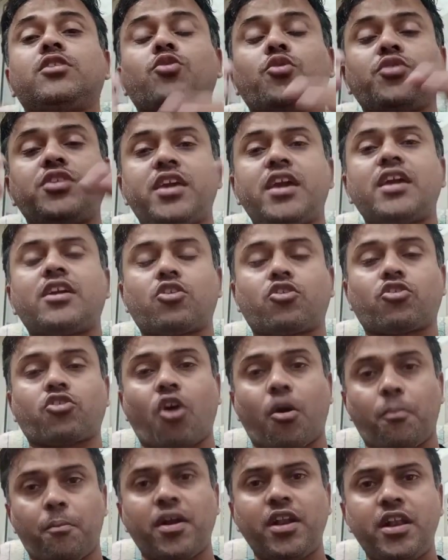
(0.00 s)
तो ये
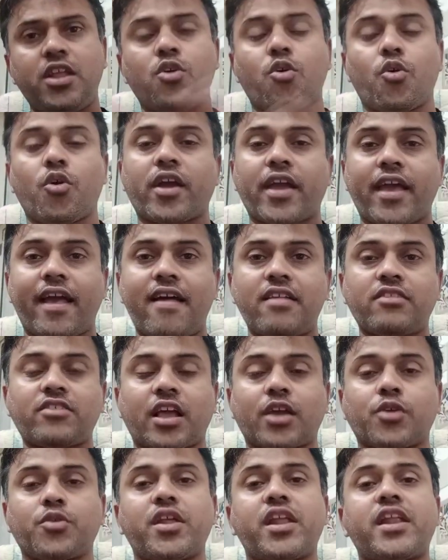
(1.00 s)
कॉमनली हो गया
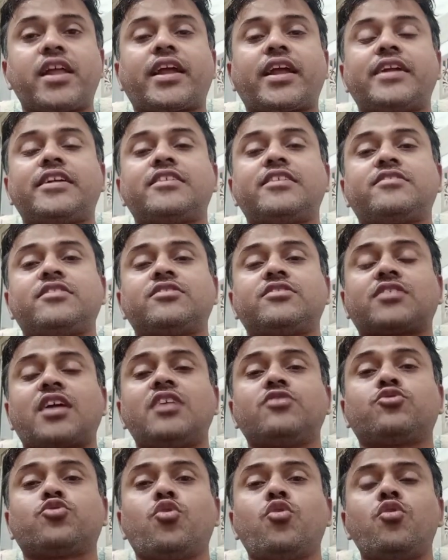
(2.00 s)
संगनेरिया कैंडेसिस
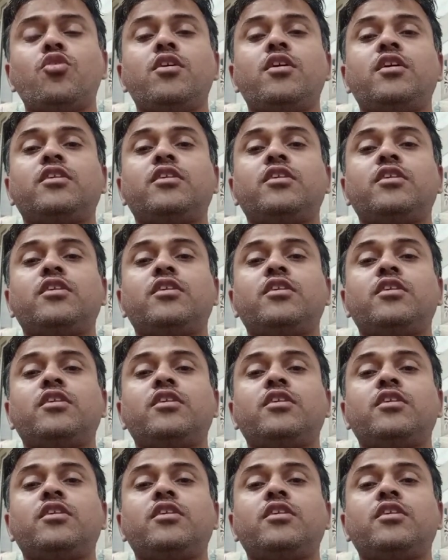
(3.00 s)
का जो